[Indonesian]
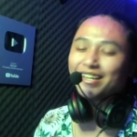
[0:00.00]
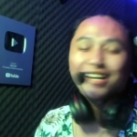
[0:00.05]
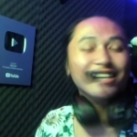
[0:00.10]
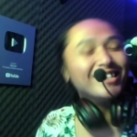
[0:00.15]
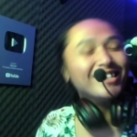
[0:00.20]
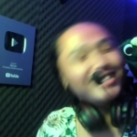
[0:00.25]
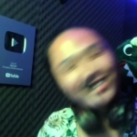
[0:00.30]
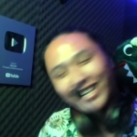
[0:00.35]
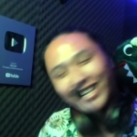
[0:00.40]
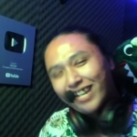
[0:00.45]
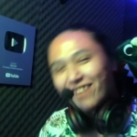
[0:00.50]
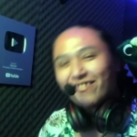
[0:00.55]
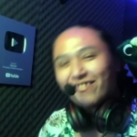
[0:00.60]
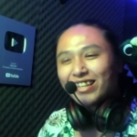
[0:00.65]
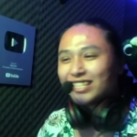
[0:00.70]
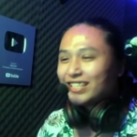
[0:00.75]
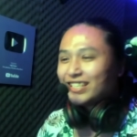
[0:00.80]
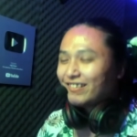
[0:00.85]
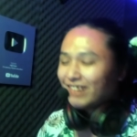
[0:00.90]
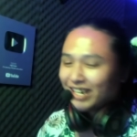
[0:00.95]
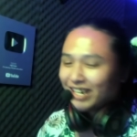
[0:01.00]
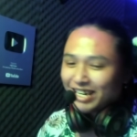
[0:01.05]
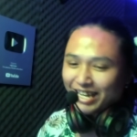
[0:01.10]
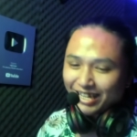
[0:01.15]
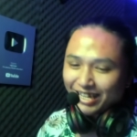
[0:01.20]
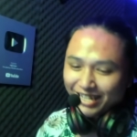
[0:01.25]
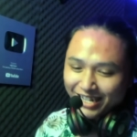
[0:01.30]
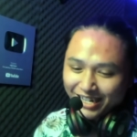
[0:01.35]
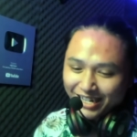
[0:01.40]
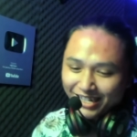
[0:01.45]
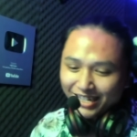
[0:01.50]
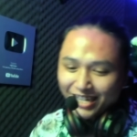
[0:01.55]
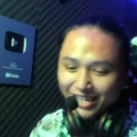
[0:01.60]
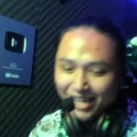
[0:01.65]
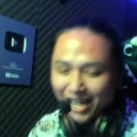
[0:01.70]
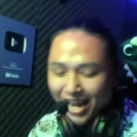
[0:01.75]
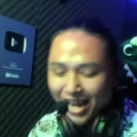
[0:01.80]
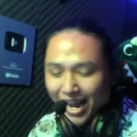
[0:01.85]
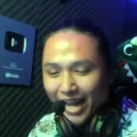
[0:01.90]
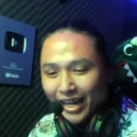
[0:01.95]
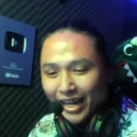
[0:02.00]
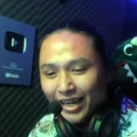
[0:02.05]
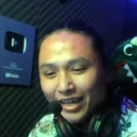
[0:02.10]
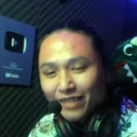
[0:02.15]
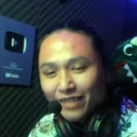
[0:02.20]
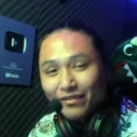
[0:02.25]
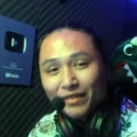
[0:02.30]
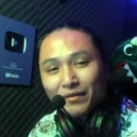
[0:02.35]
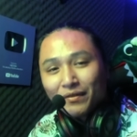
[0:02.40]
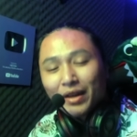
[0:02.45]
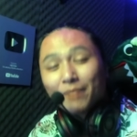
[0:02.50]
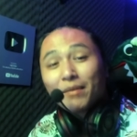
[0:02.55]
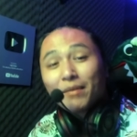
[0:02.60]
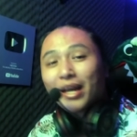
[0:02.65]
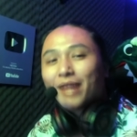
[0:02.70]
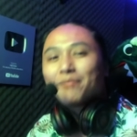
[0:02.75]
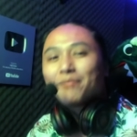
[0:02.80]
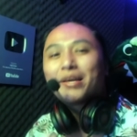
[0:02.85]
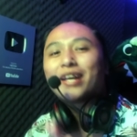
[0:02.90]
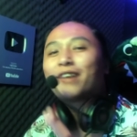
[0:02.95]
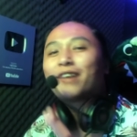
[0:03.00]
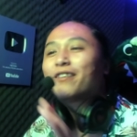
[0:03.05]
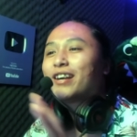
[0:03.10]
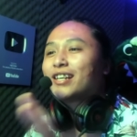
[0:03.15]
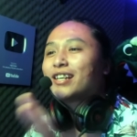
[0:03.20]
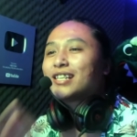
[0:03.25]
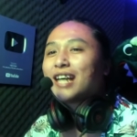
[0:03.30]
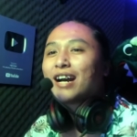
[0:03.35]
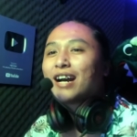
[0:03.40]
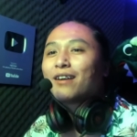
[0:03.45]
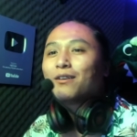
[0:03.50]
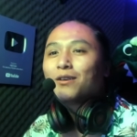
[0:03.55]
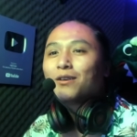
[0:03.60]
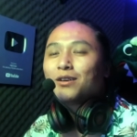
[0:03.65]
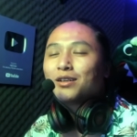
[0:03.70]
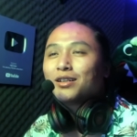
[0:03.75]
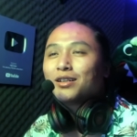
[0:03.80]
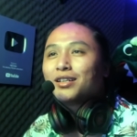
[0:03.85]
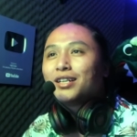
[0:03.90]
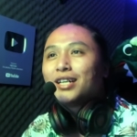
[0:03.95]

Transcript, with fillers: seneng banget sih gue ngelihatnya akhirnya di Free Fire makin banyak orang jago